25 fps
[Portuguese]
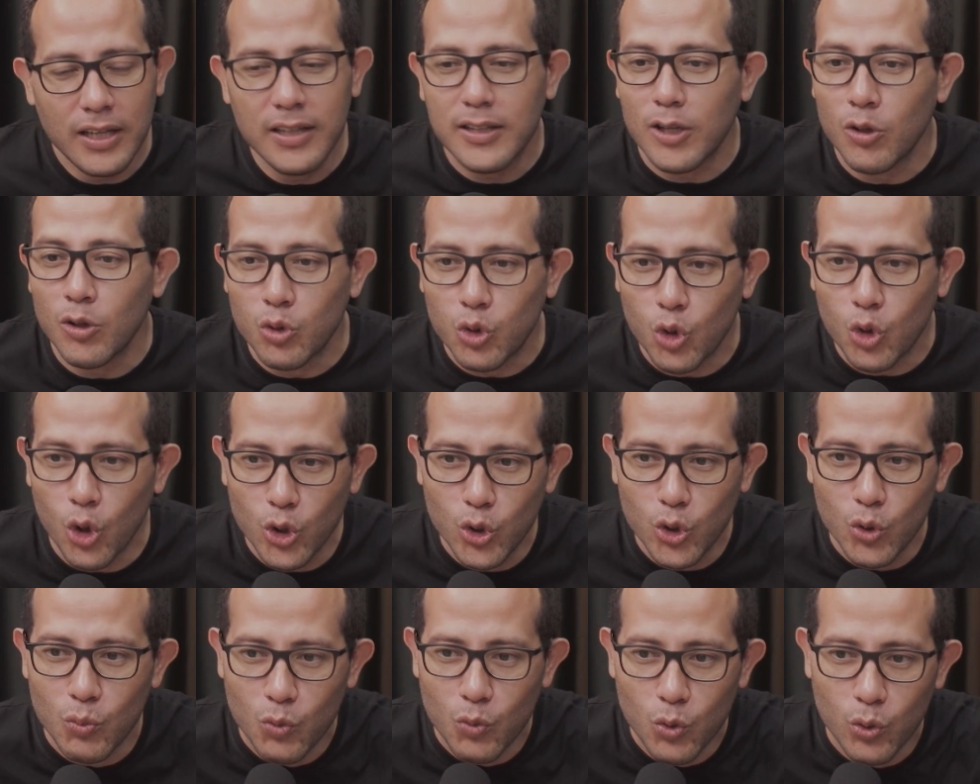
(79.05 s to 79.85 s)
Então
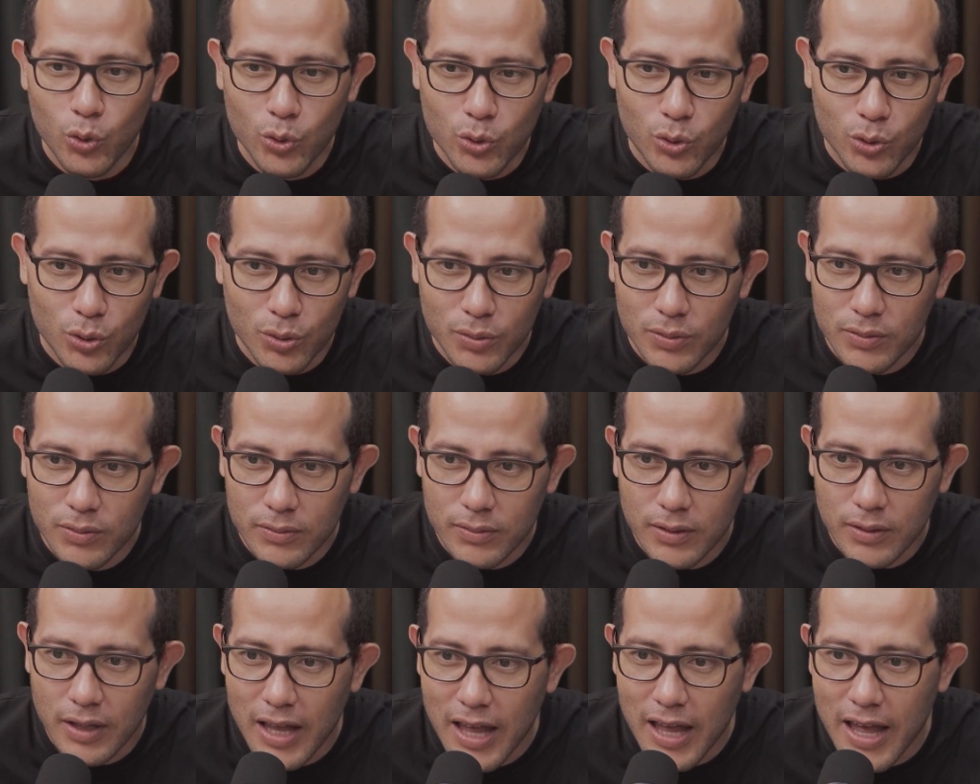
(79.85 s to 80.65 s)
todo mundo
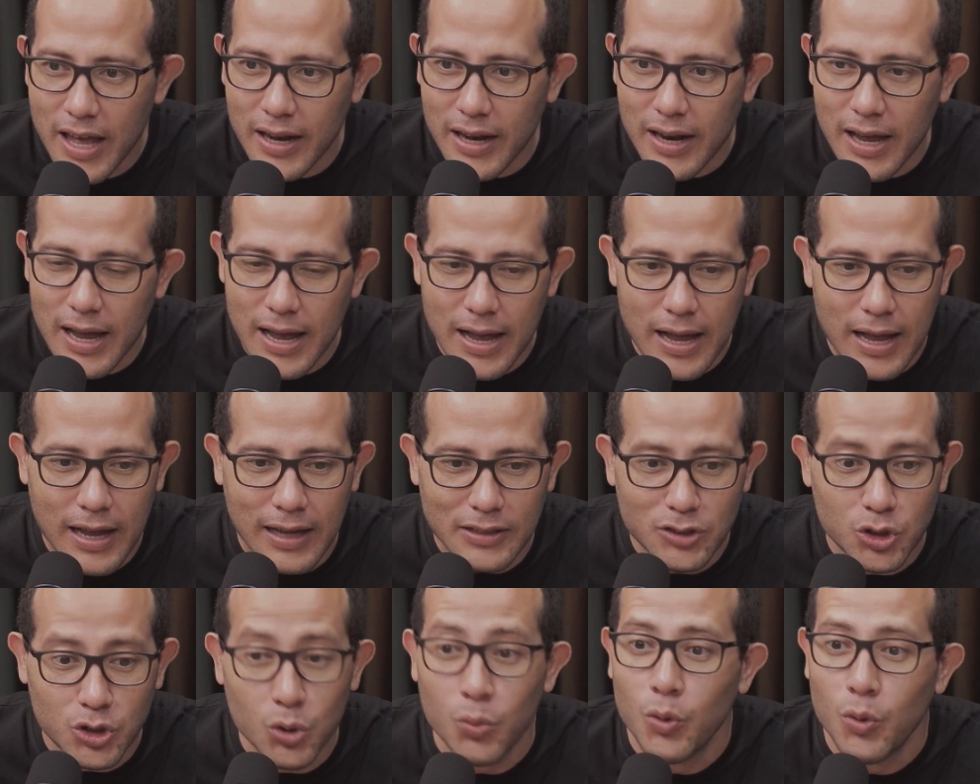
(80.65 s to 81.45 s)

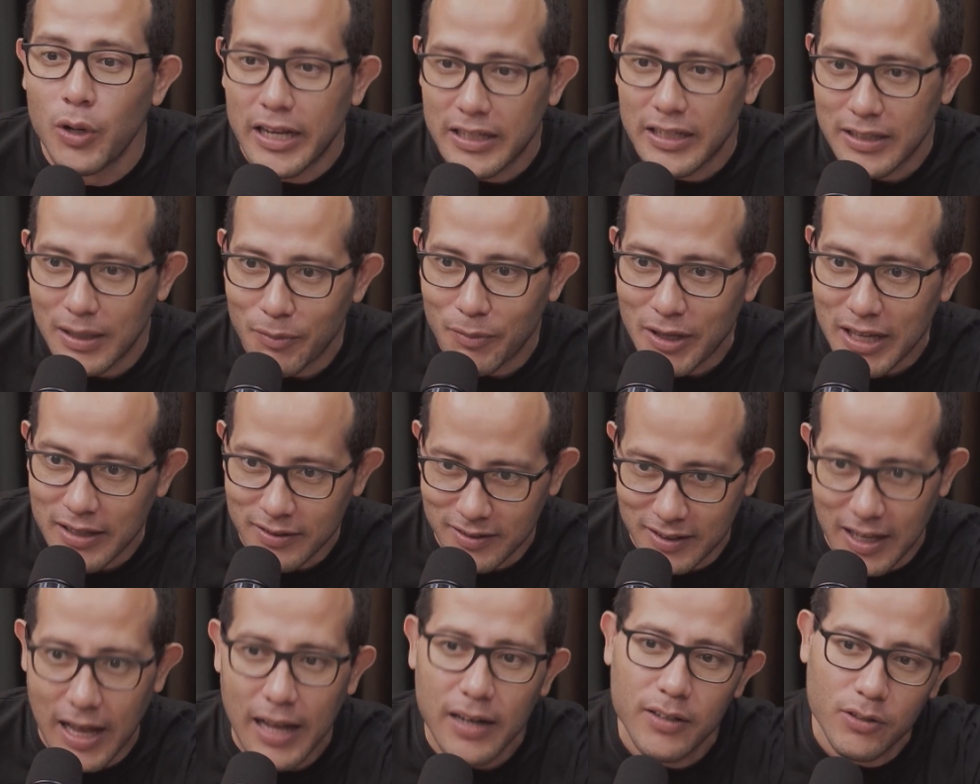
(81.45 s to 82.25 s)
era. Tinha um moleque da
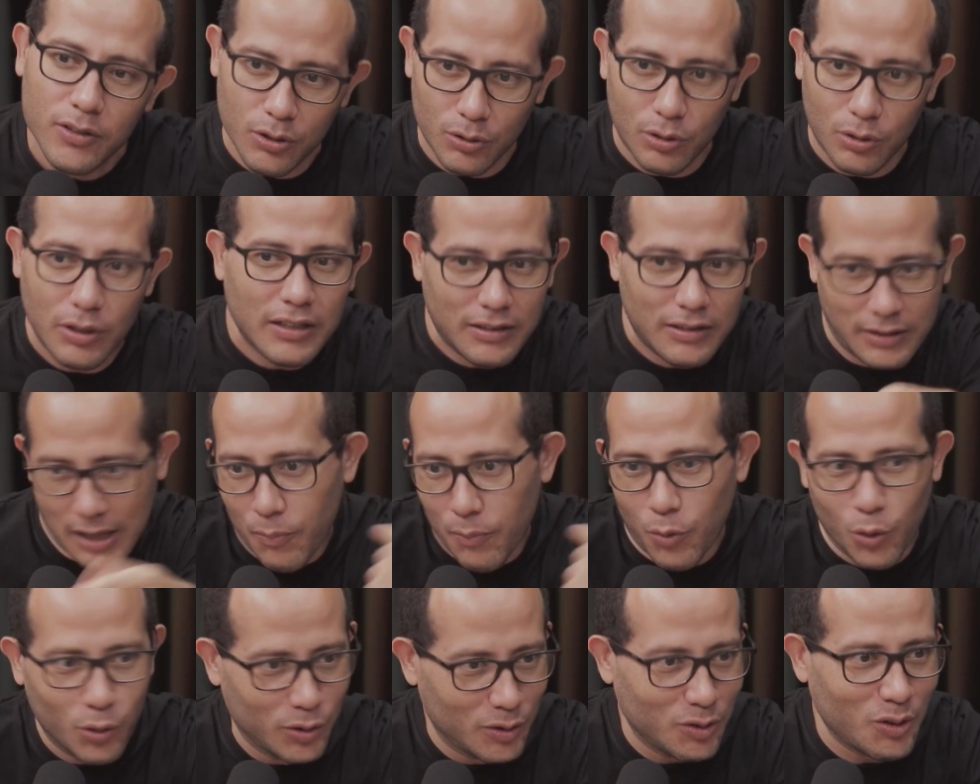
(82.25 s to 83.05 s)
minha sala, que eu,
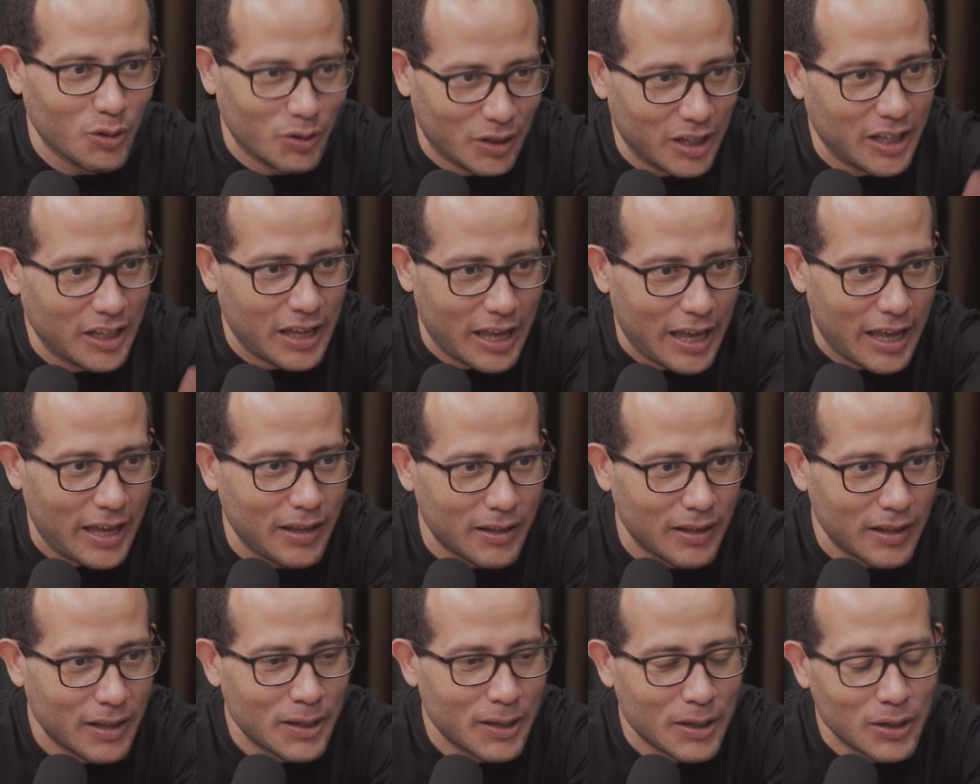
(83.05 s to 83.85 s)
da bolsa que eu
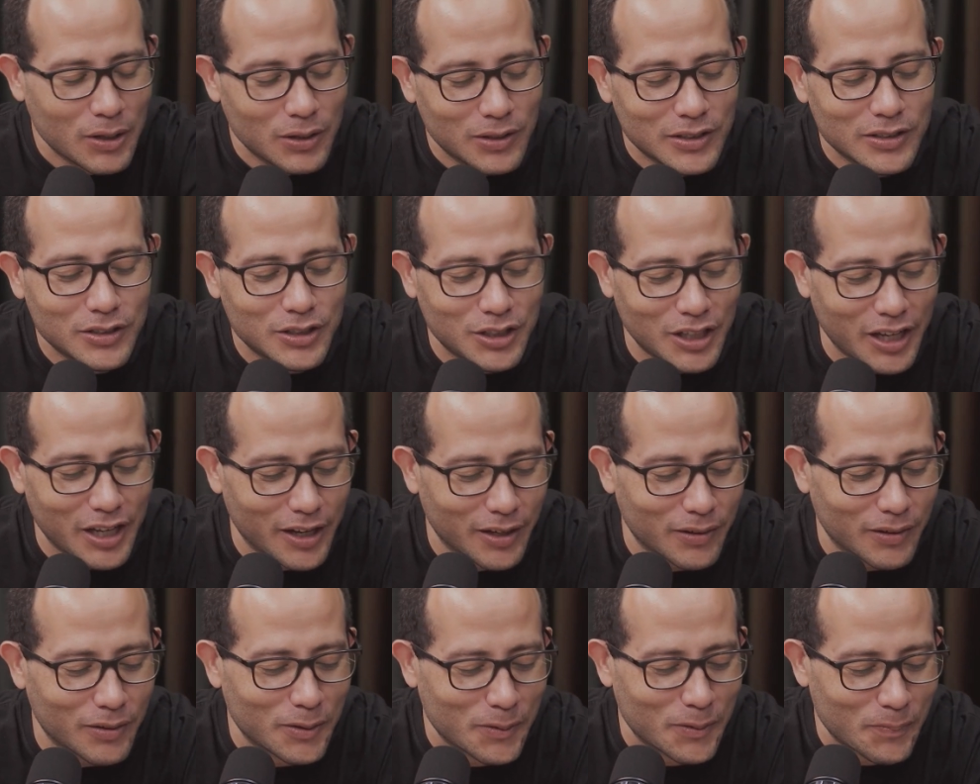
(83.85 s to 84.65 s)
ganhei,
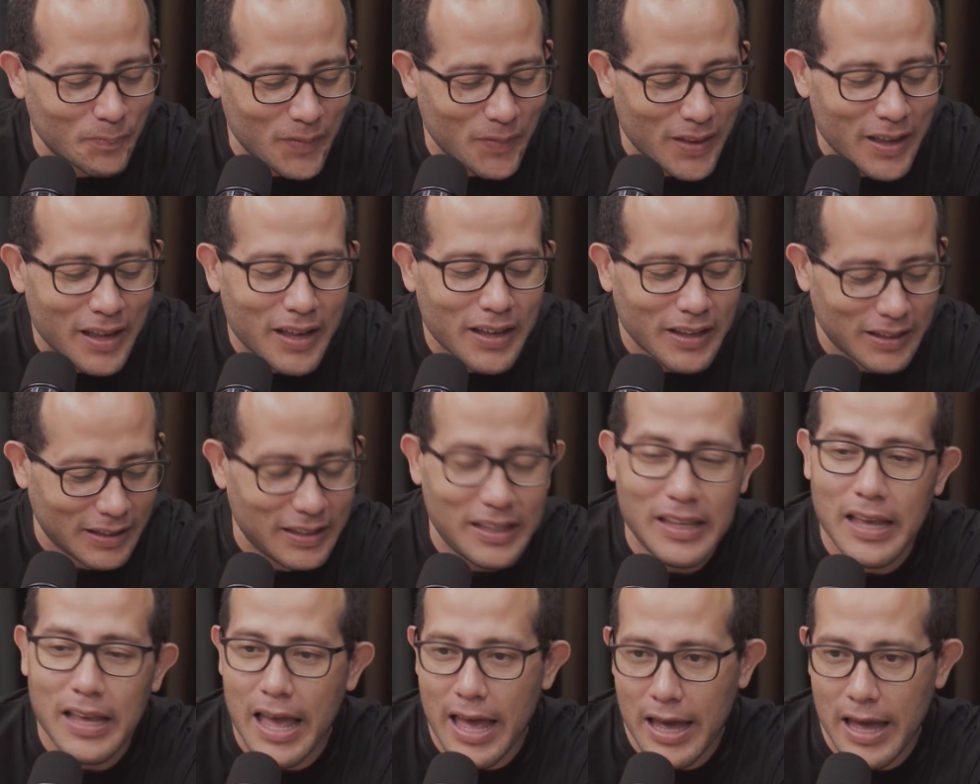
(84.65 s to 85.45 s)
Diego
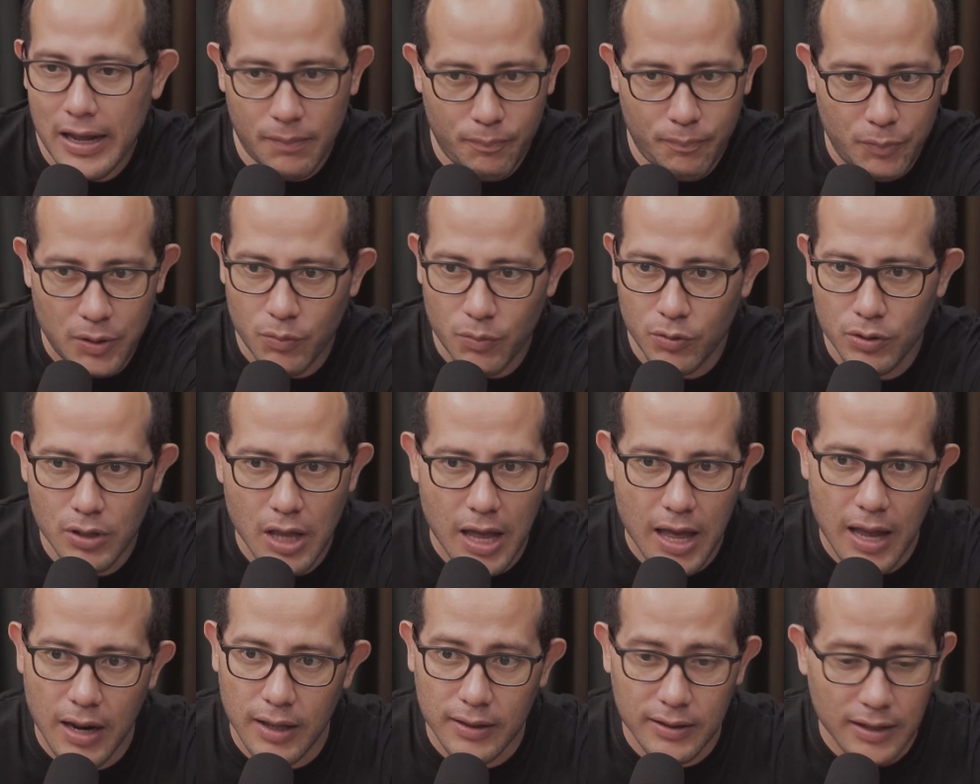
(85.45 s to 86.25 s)
que era primo
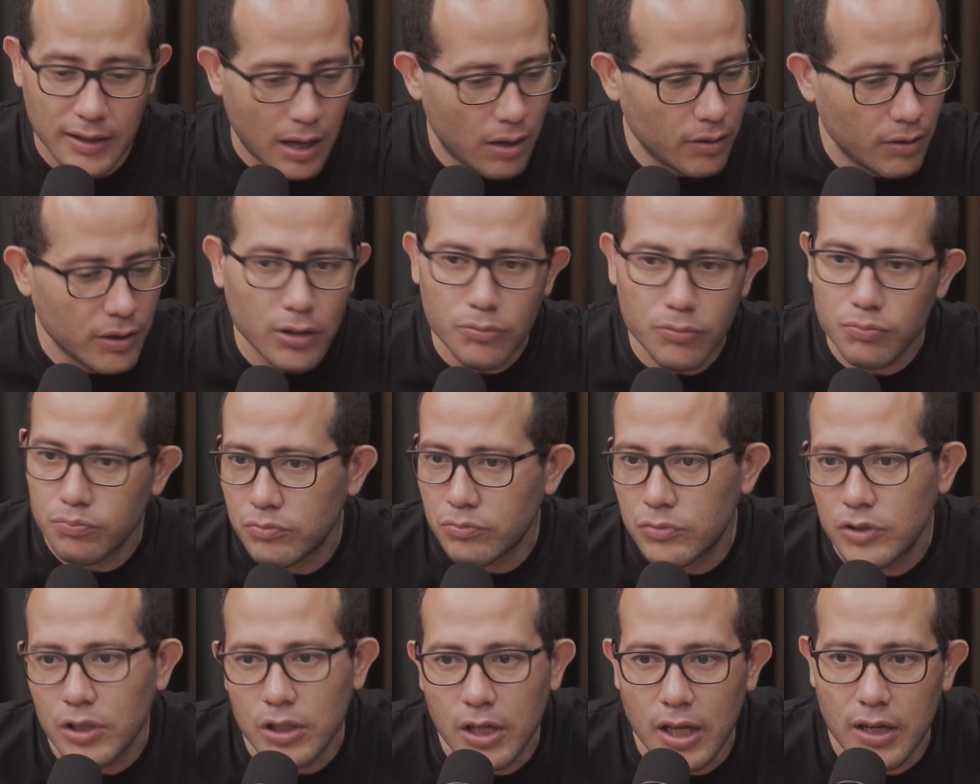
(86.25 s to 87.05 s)
dela tal. E eu
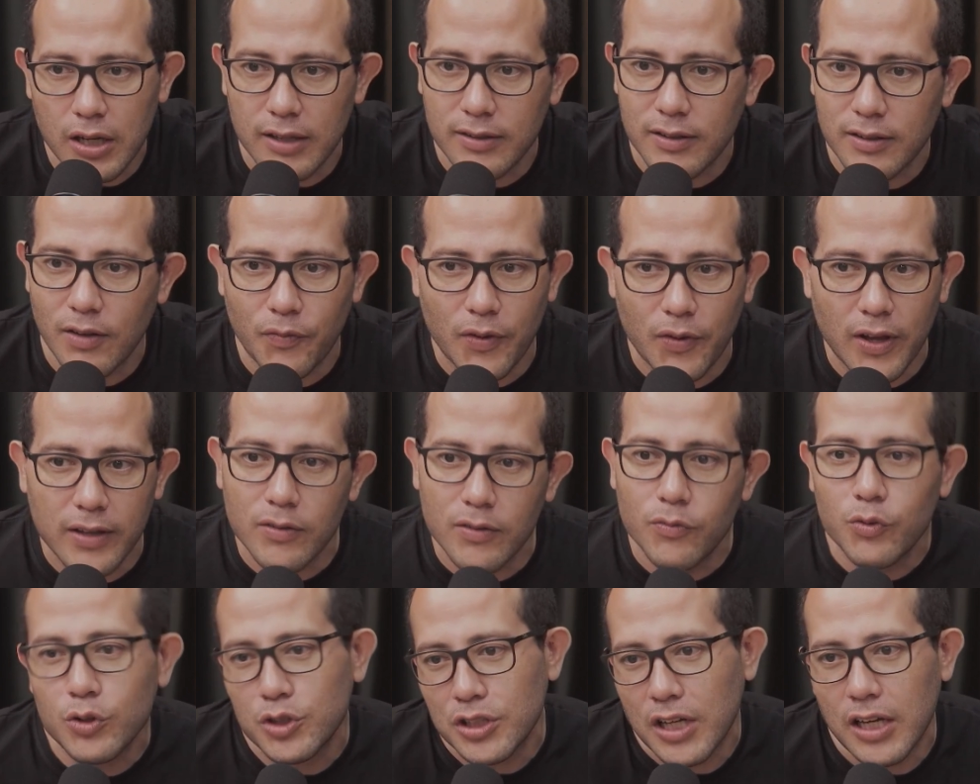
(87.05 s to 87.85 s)
cheguei nessa
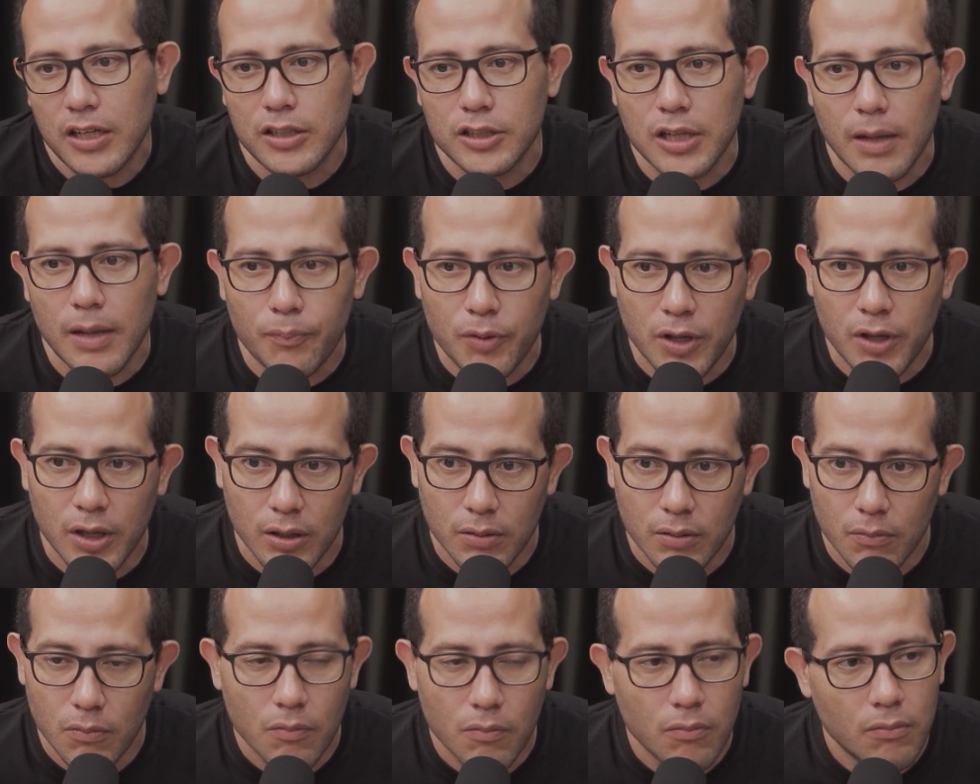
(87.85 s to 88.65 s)
festa e fui chegar na
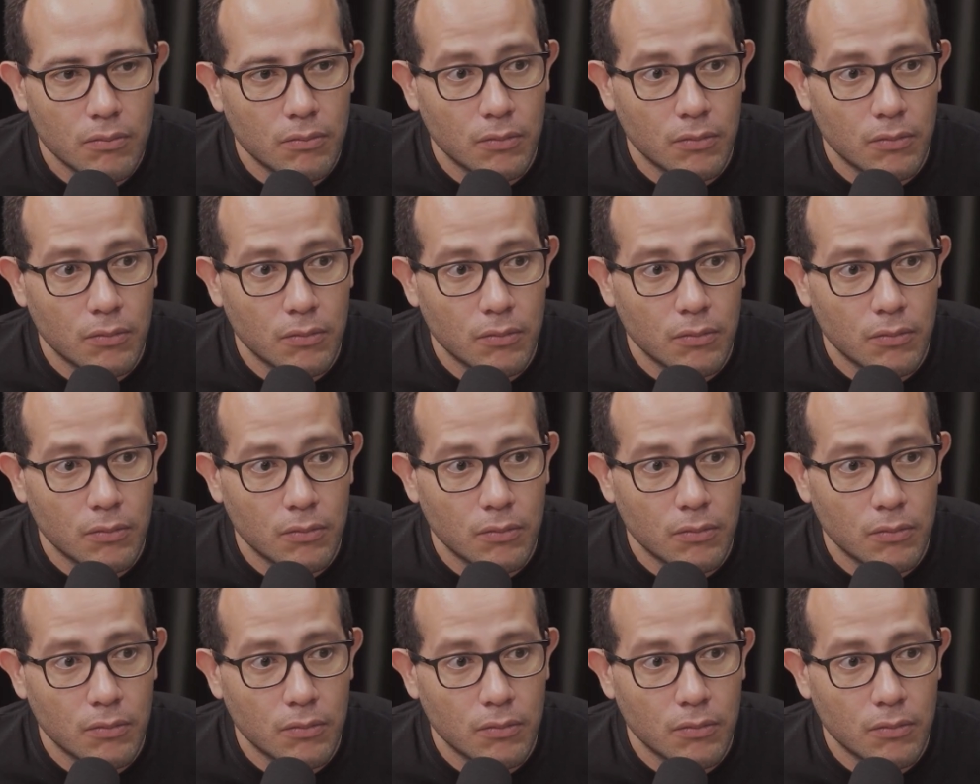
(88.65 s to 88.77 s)
Japinha.